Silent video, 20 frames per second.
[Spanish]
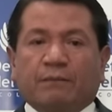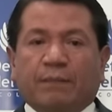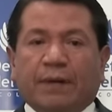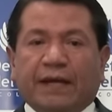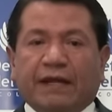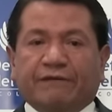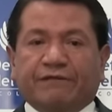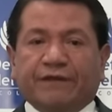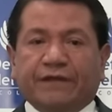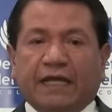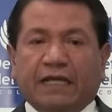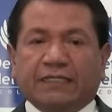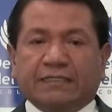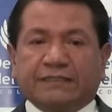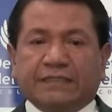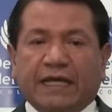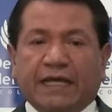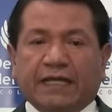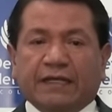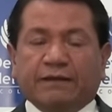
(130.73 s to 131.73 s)
Para
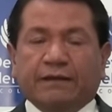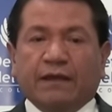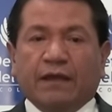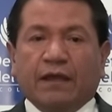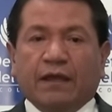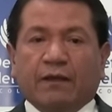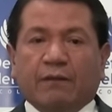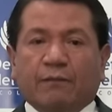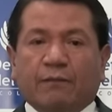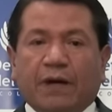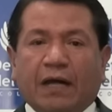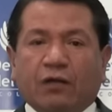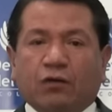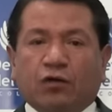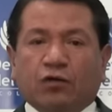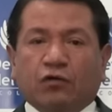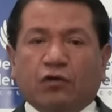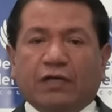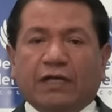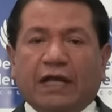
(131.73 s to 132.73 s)
finalizar,
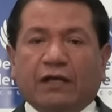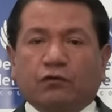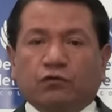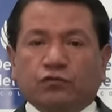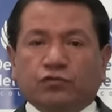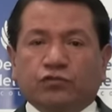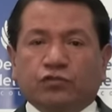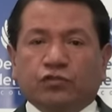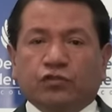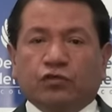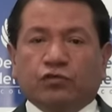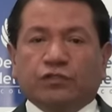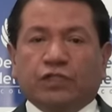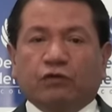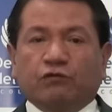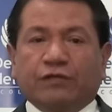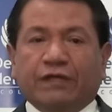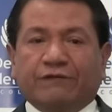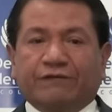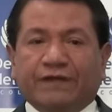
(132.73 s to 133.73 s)
valoro el anuncio
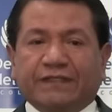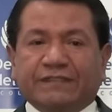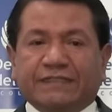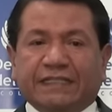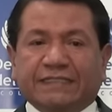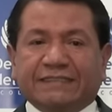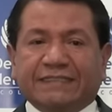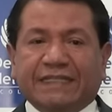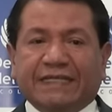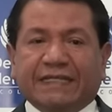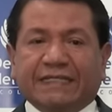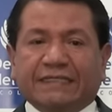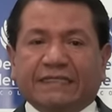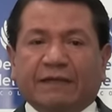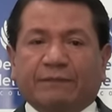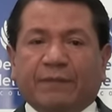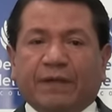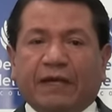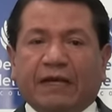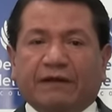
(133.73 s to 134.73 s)
de una fecha
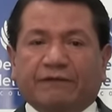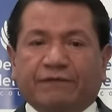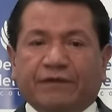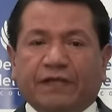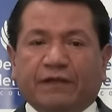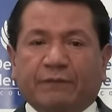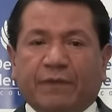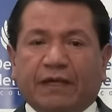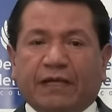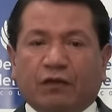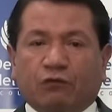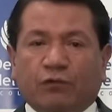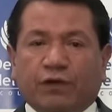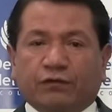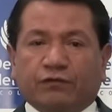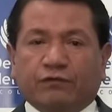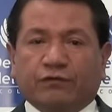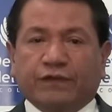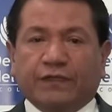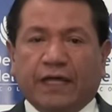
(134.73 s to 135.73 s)
cierta para la firma del
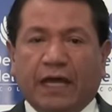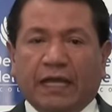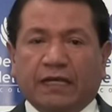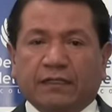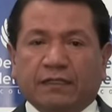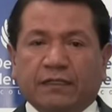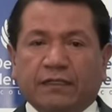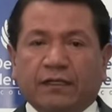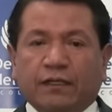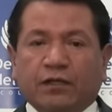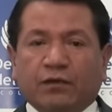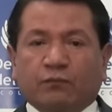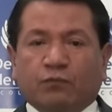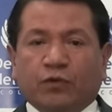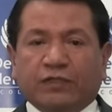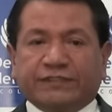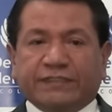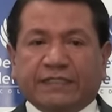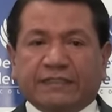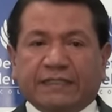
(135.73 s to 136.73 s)
acuerdo final,
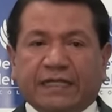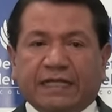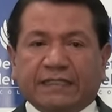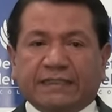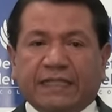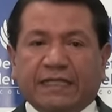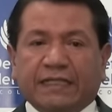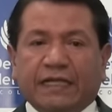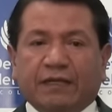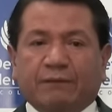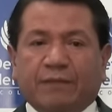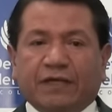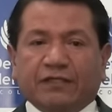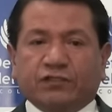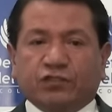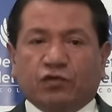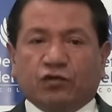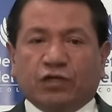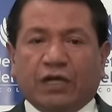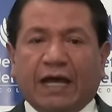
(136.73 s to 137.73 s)
pues se trata del
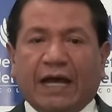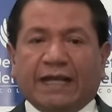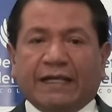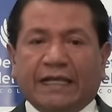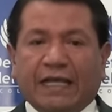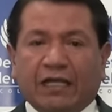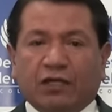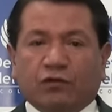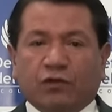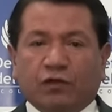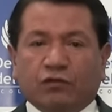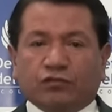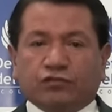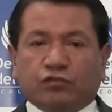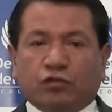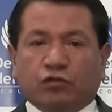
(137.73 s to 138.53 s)
mayor anhelo de los